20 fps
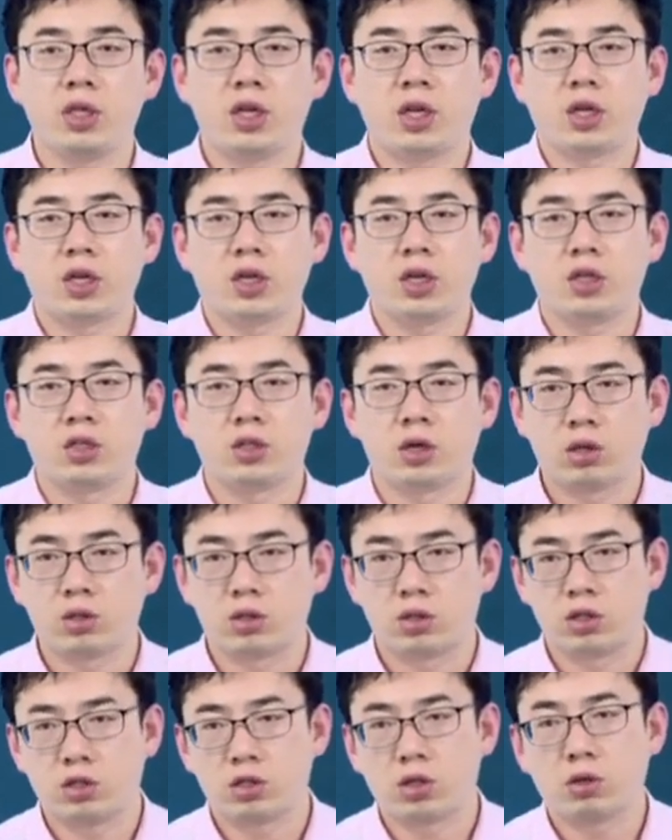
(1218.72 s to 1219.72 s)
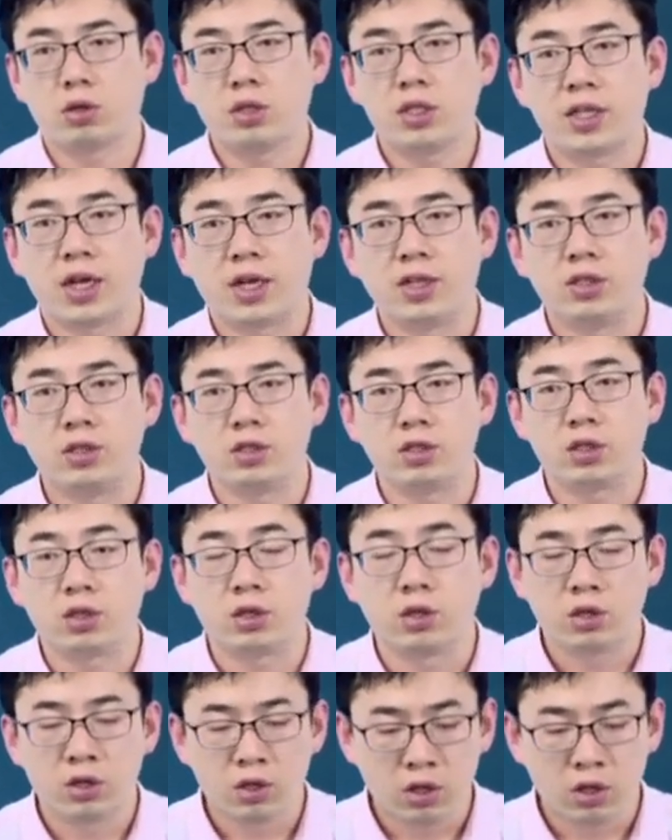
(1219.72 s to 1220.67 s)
一人可以操只能操作一台机器，